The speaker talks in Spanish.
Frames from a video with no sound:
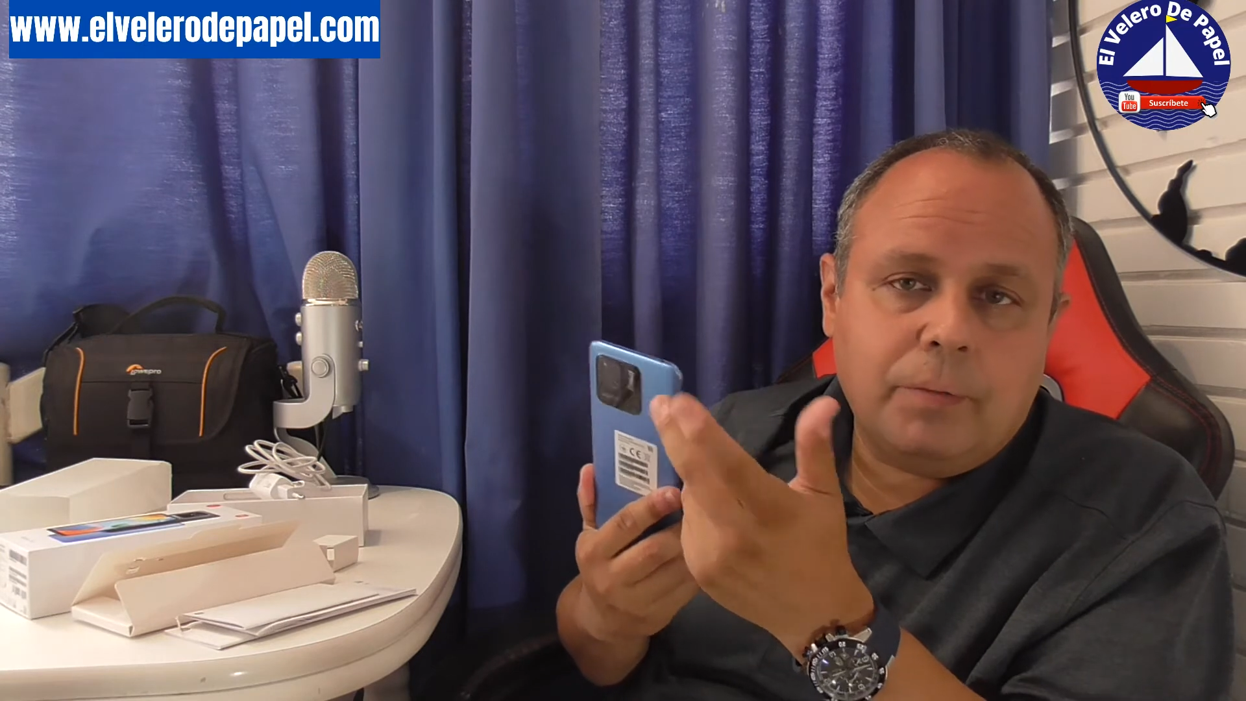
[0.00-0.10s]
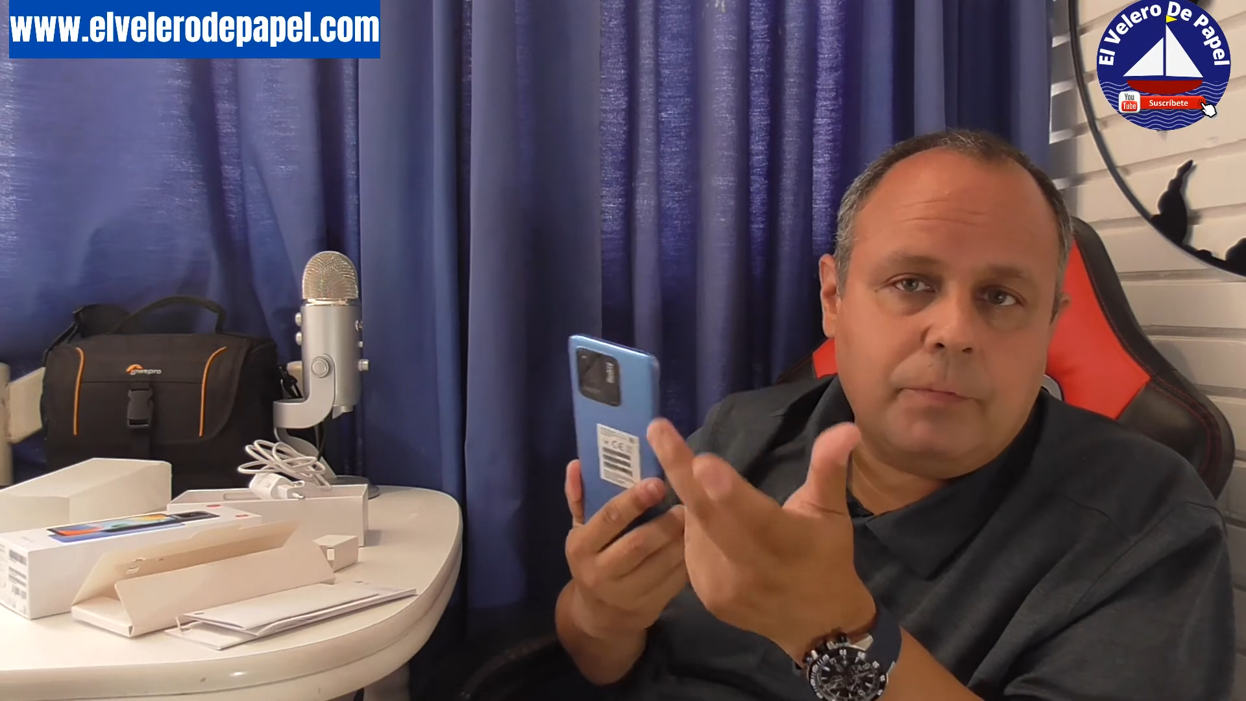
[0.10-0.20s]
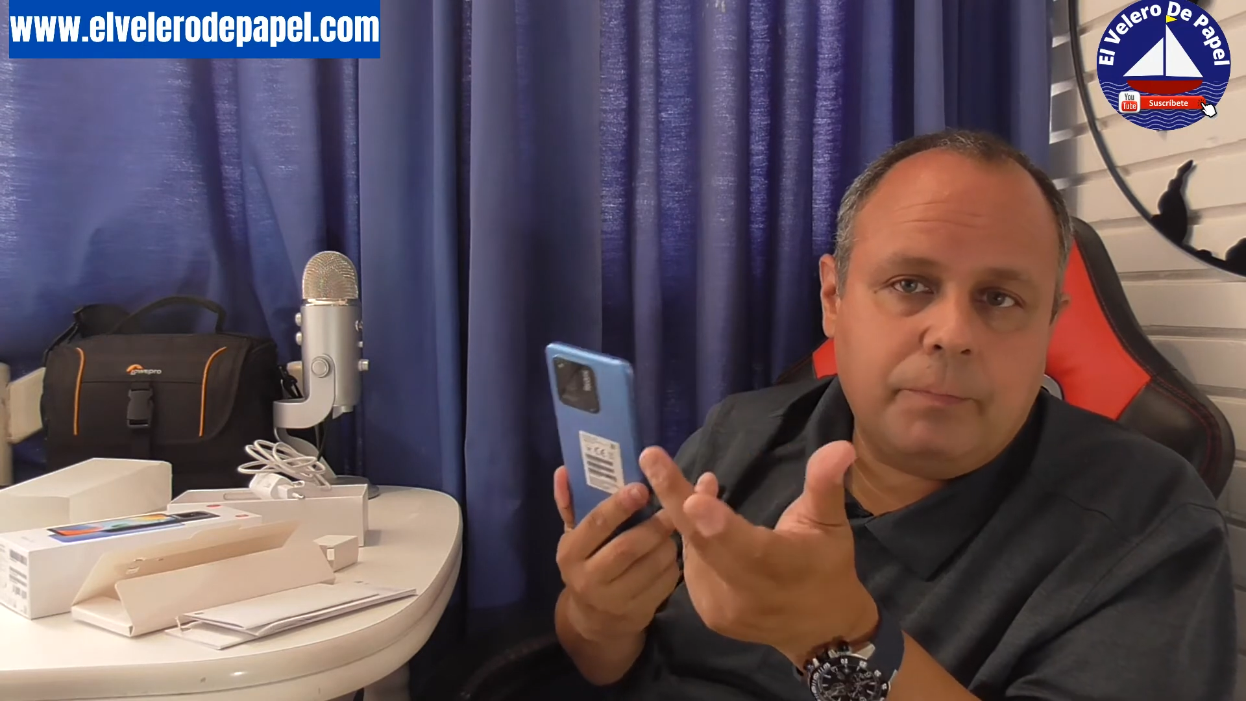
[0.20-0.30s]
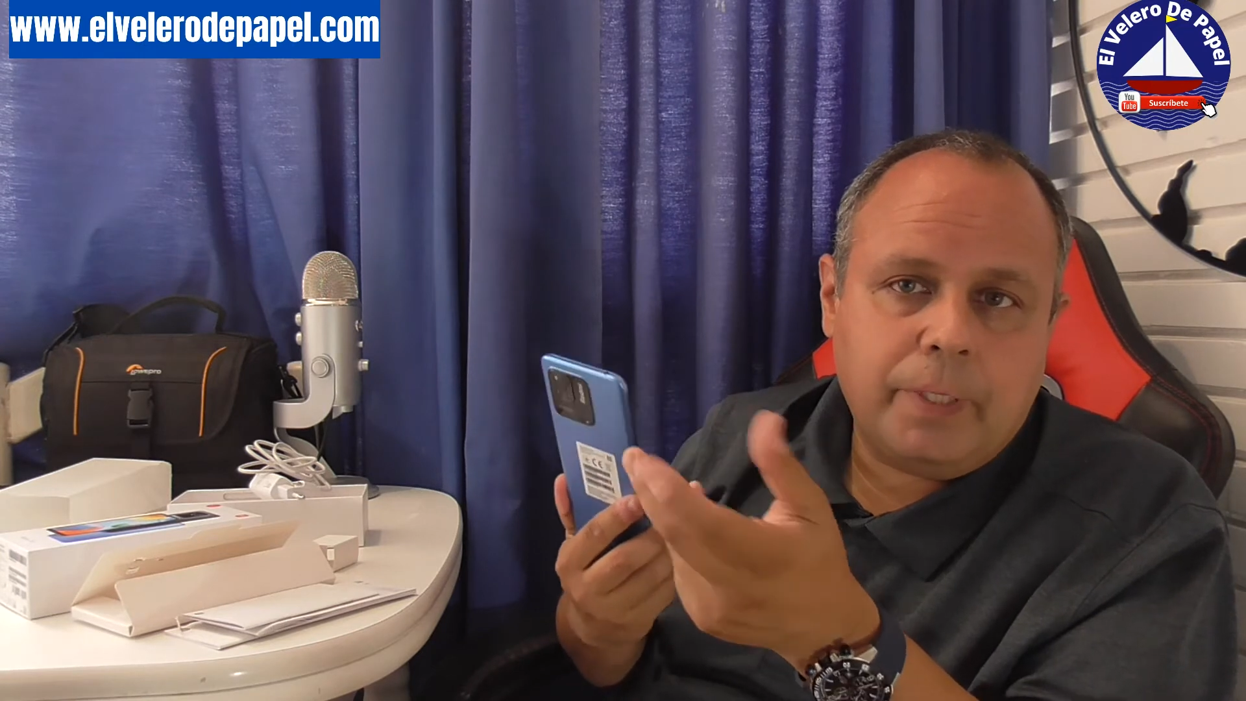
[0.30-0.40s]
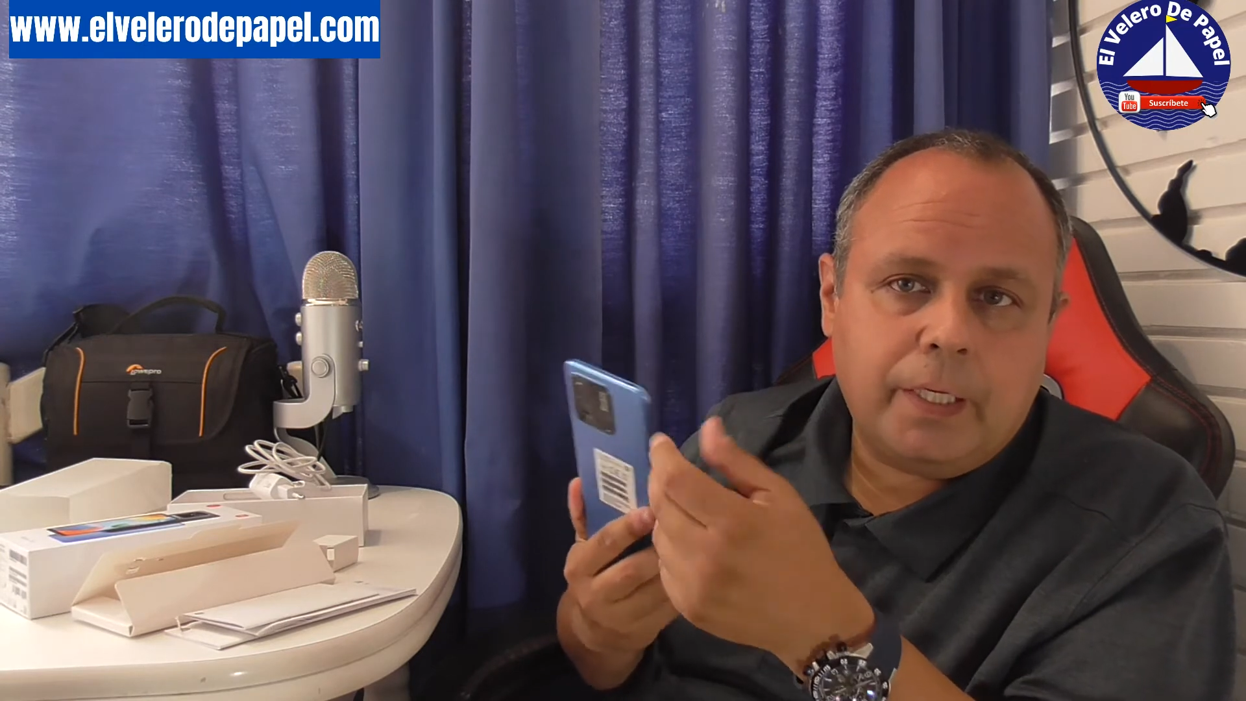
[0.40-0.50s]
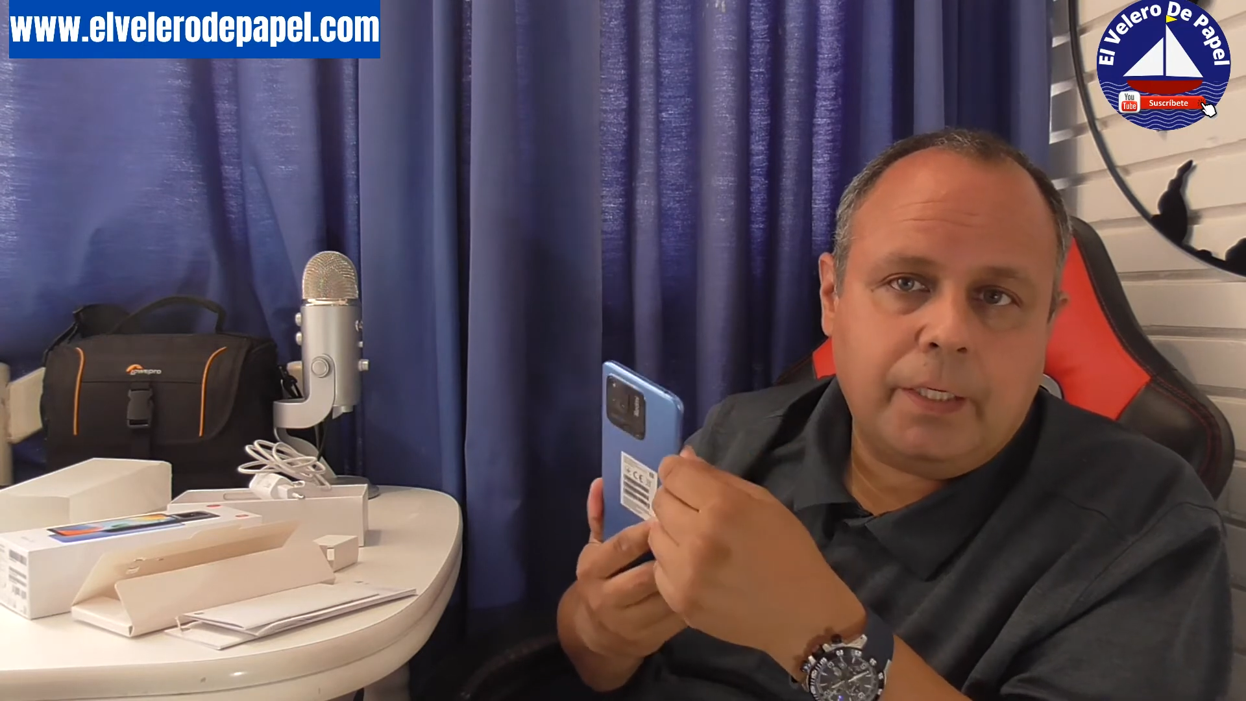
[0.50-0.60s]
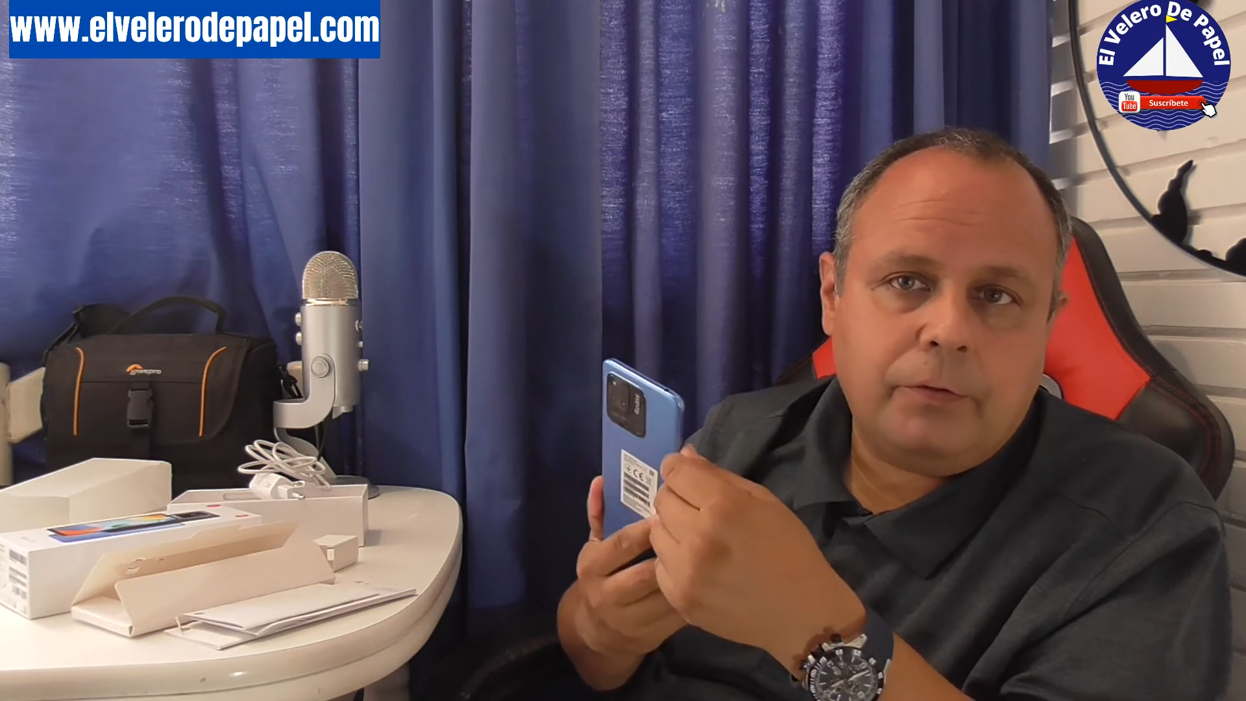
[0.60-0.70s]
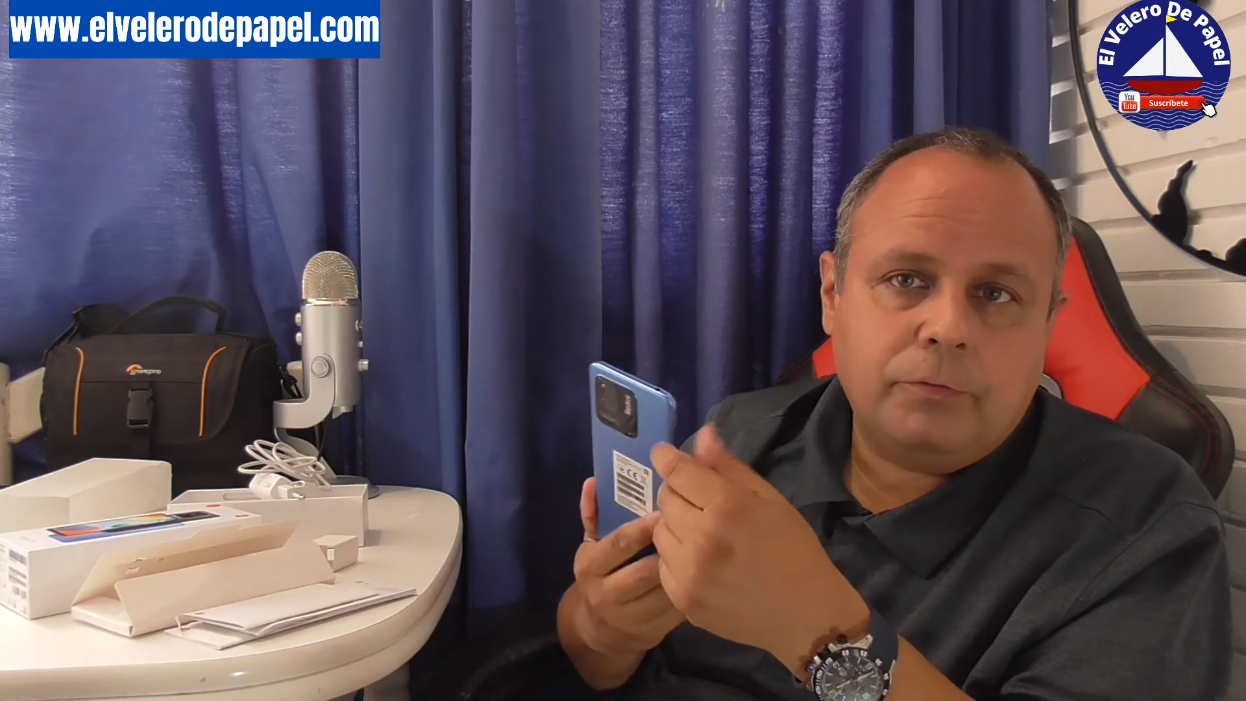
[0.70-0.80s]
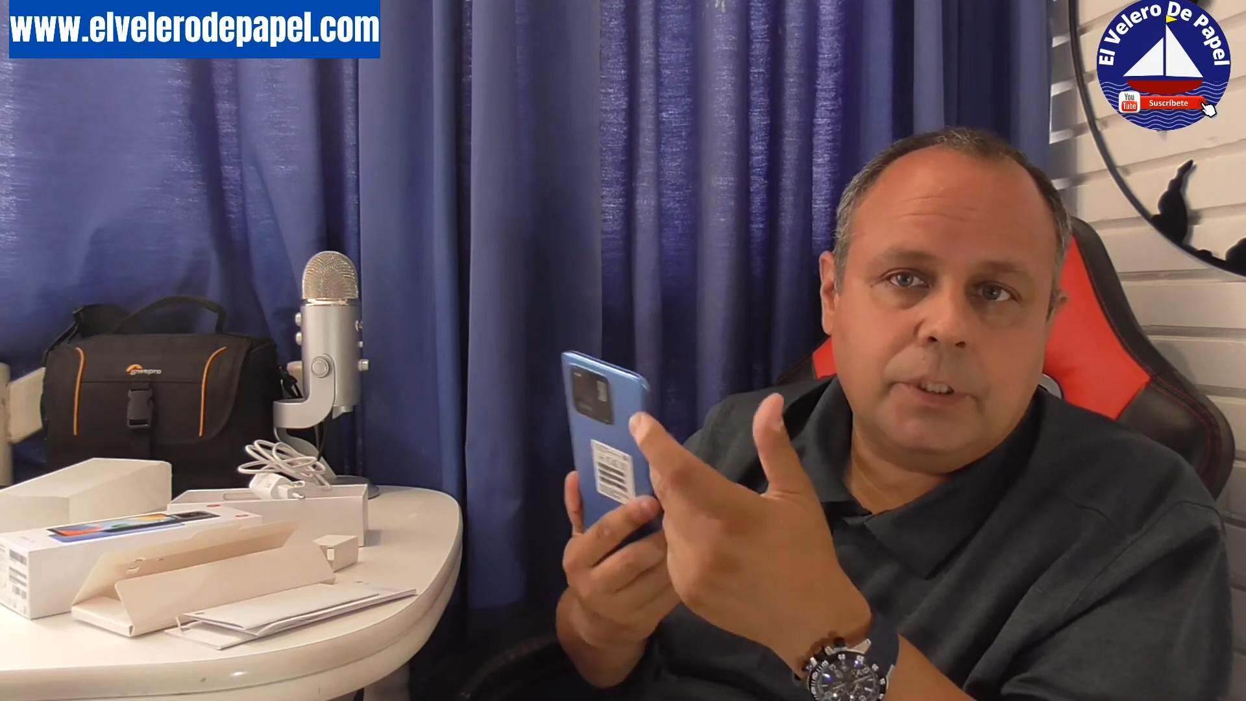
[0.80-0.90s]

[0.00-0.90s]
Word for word: es muy pequeño,